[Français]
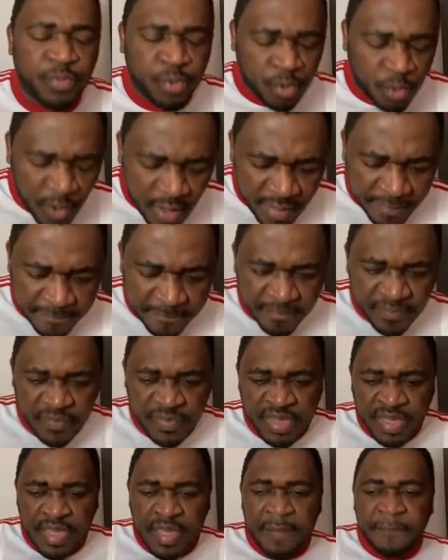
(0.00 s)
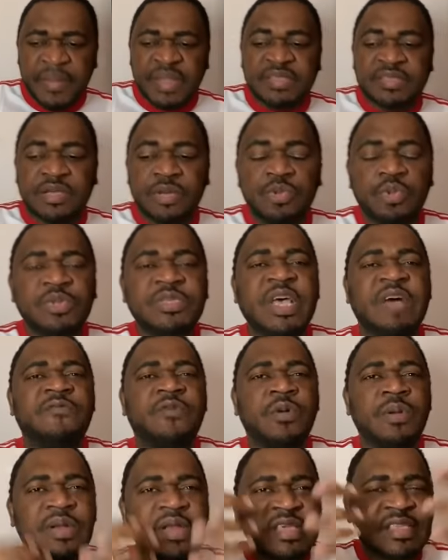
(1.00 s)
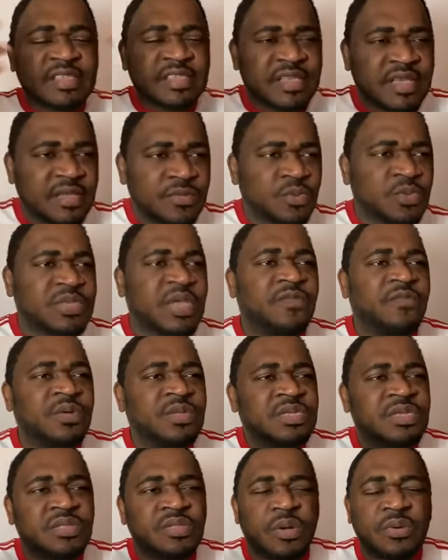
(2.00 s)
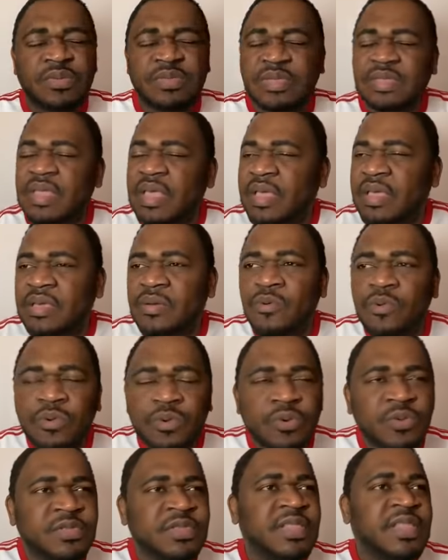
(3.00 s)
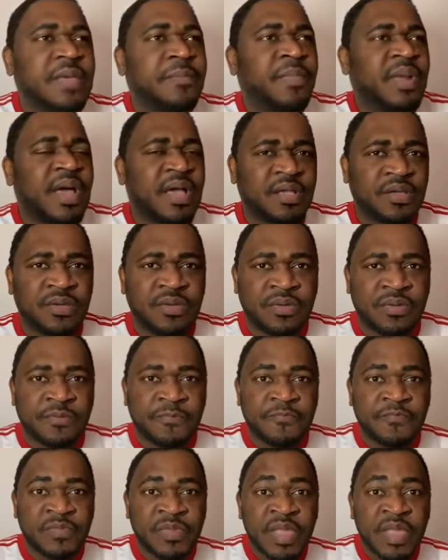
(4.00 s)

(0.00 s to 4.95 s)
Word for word: Pourquoi Parce que nous avons laissé, nous avons dit non, c'est des rigolos, c'est des blagueurs.